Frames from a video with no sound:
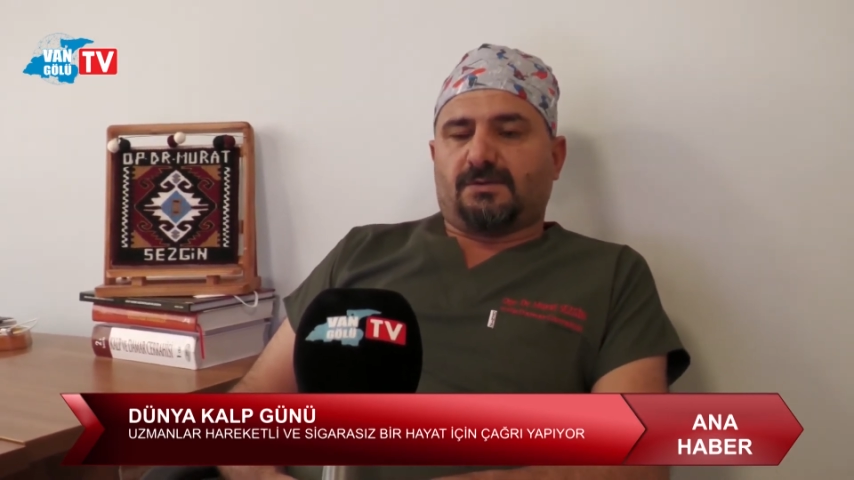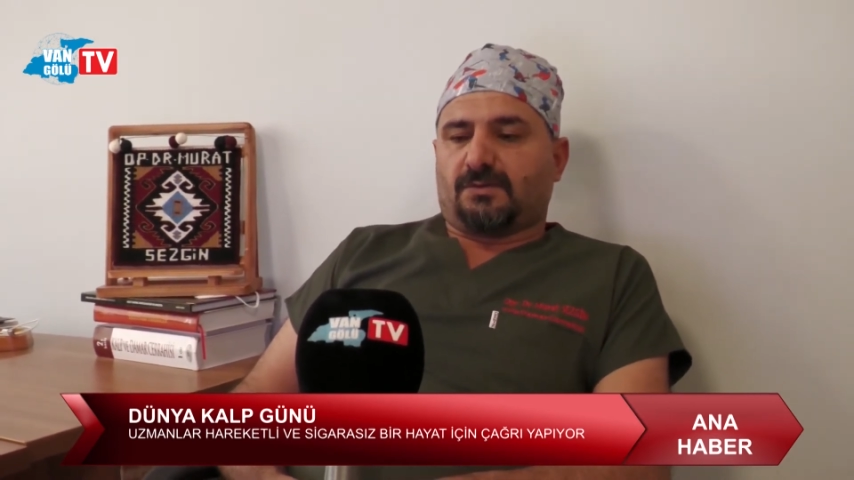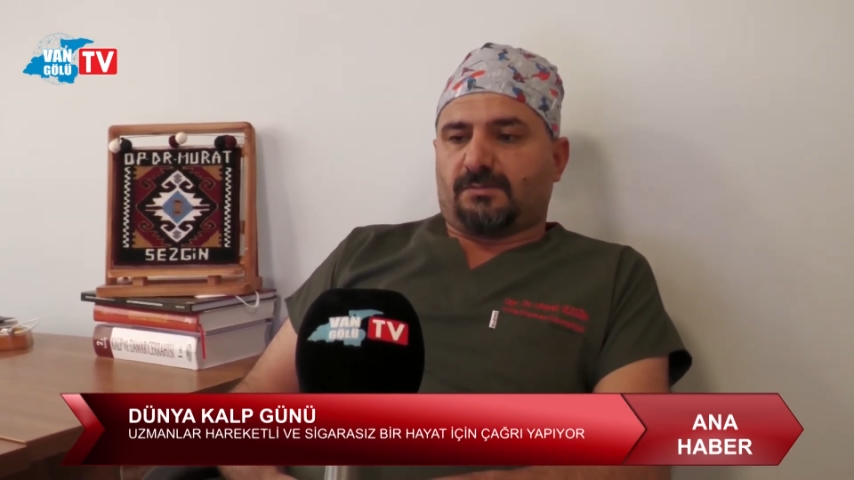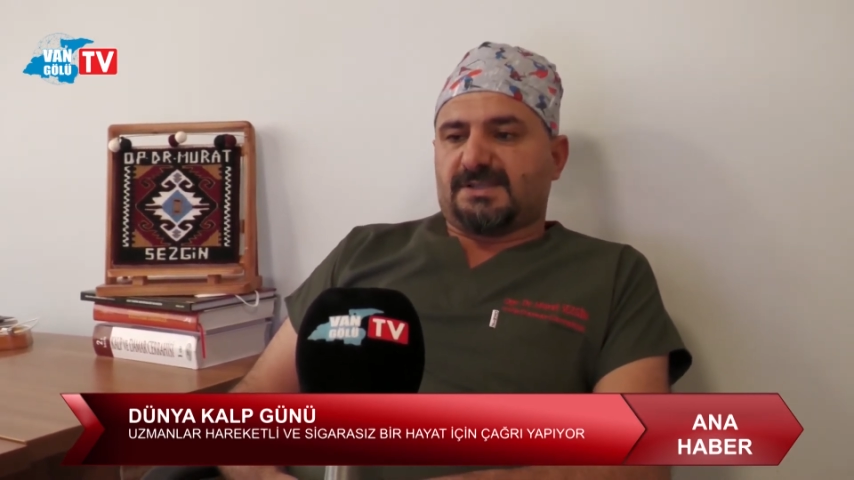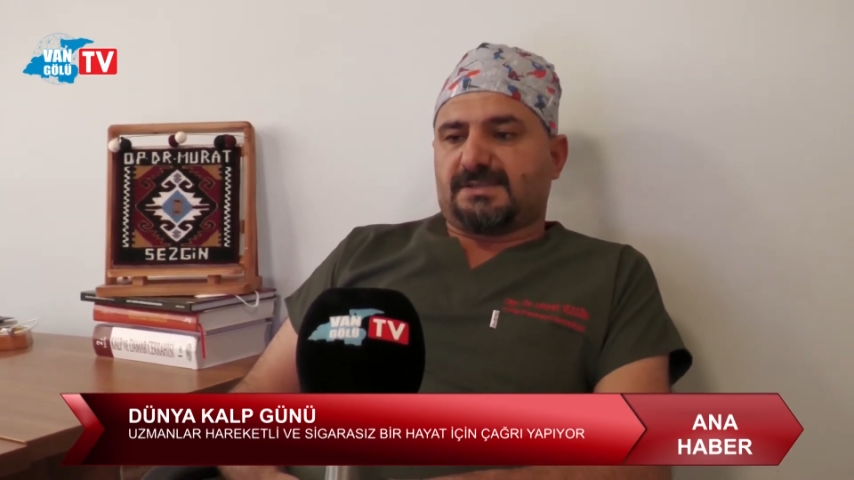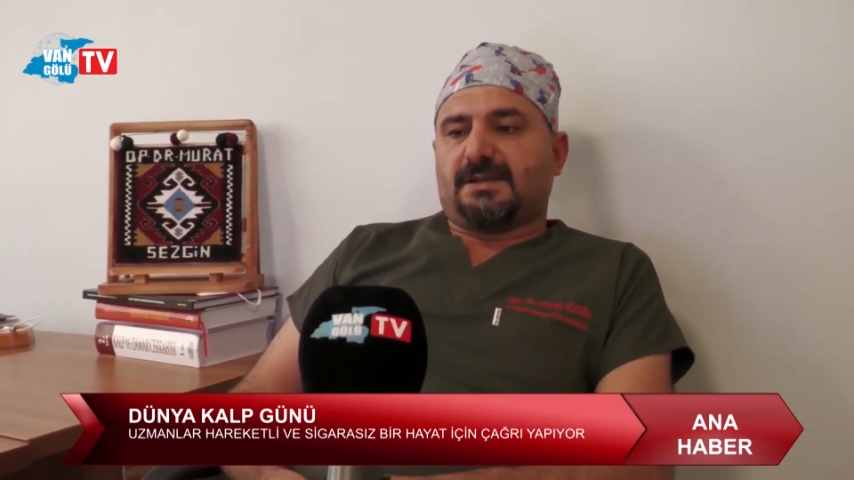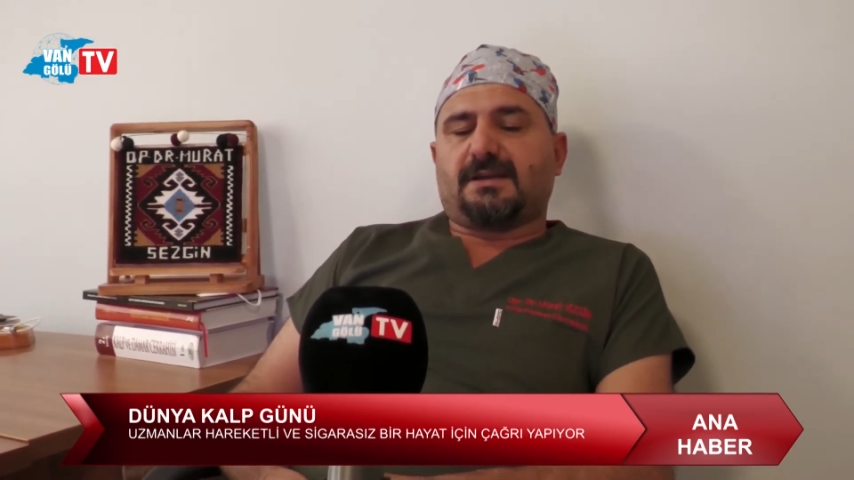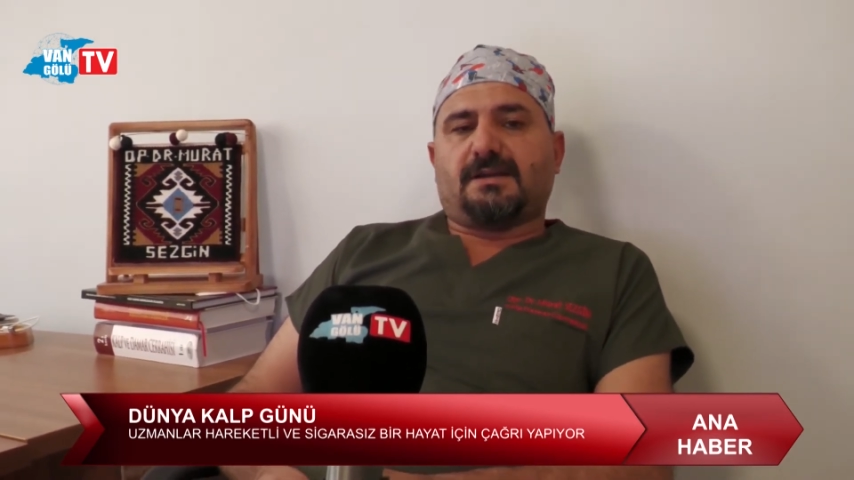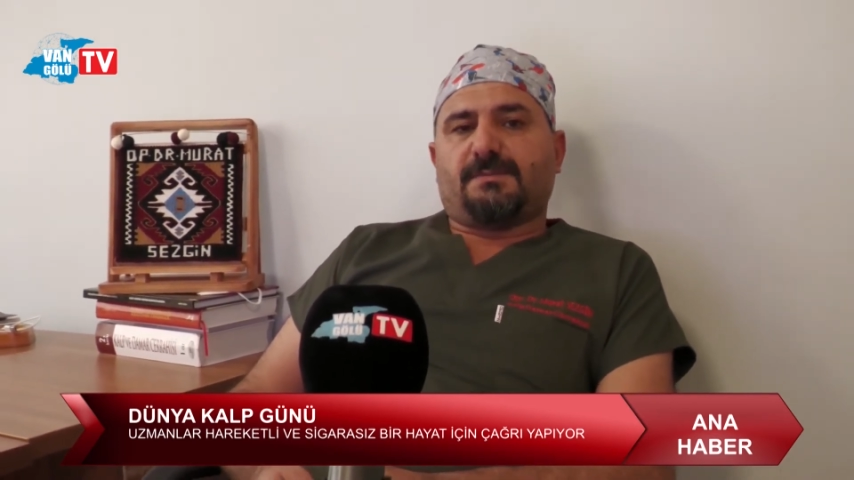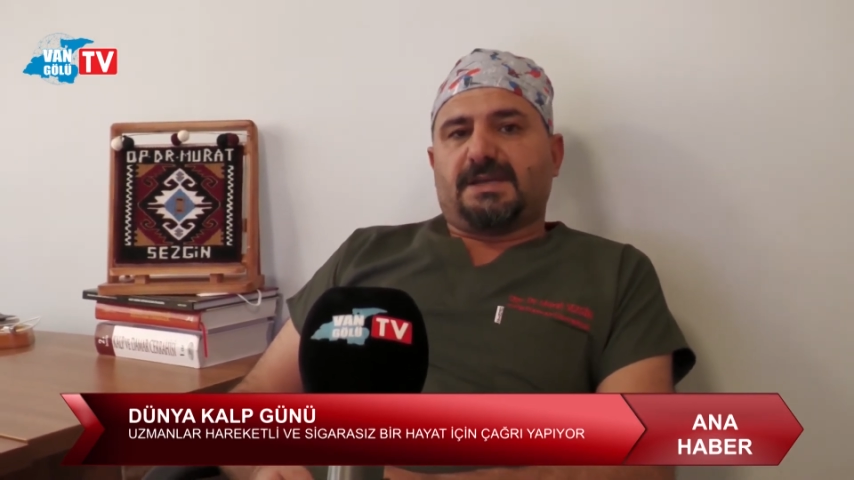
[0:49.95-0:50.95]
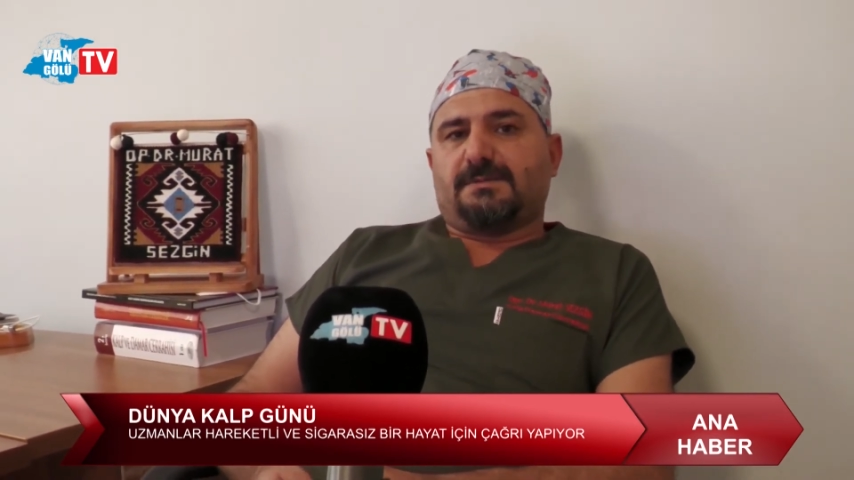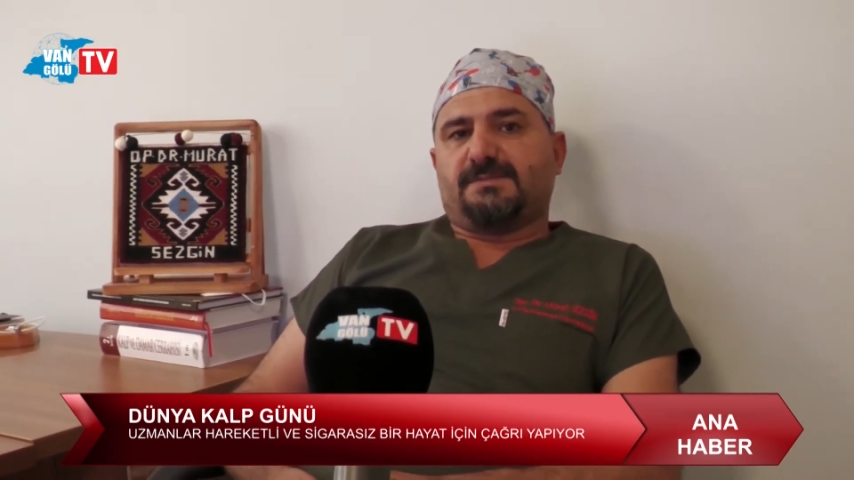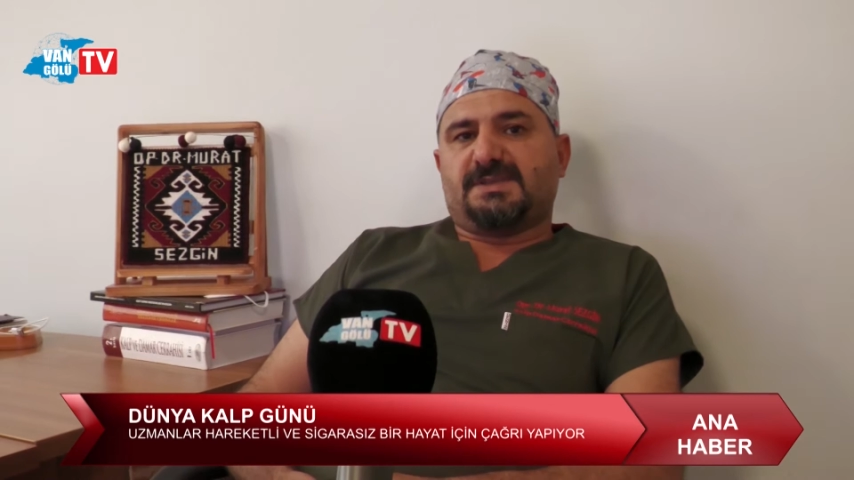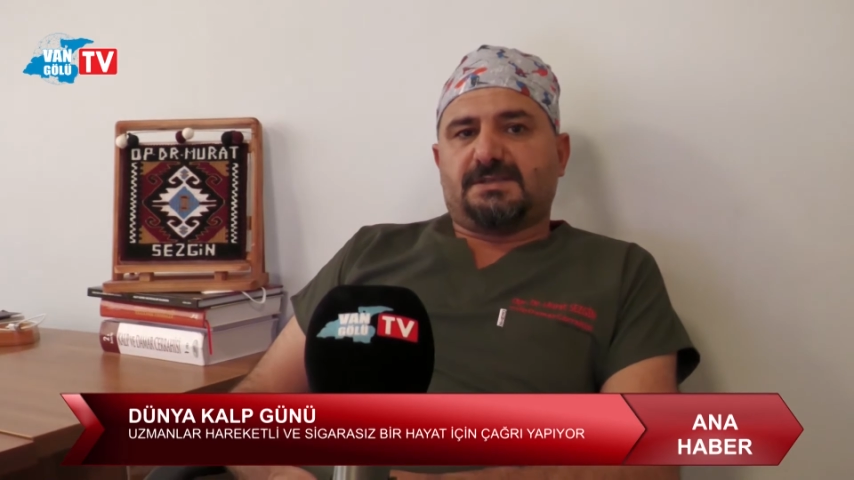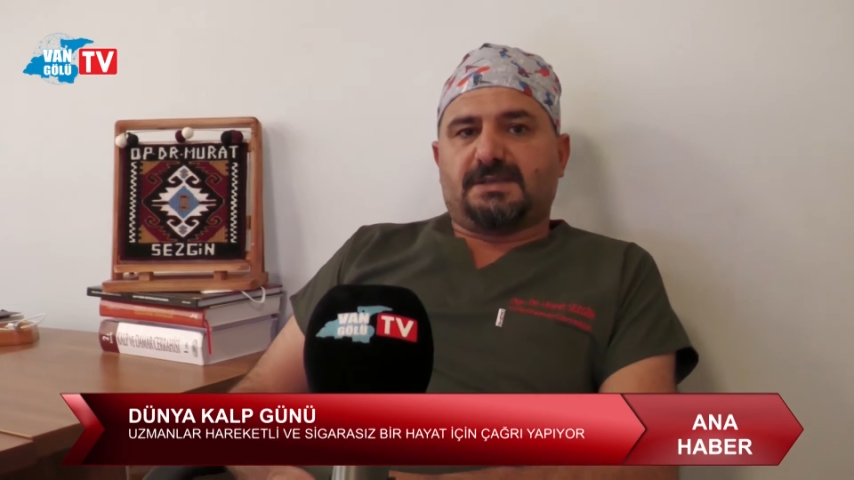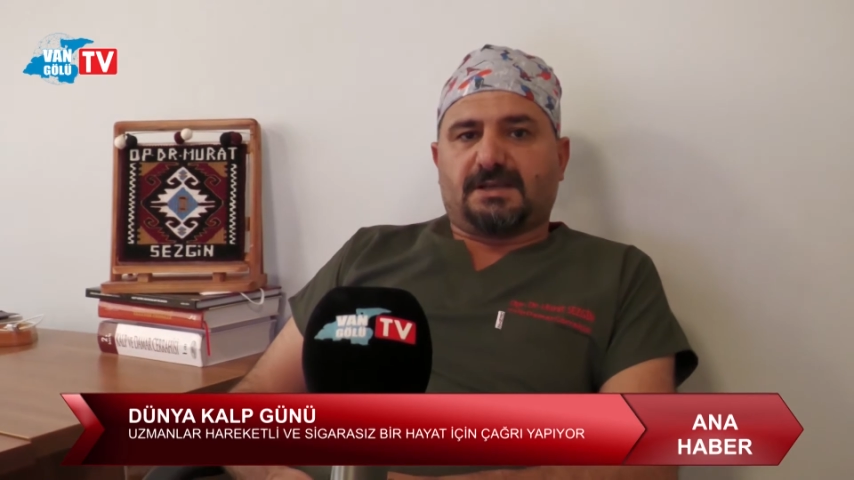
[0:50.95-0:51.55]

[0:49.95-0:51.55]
olmasına rağmen biz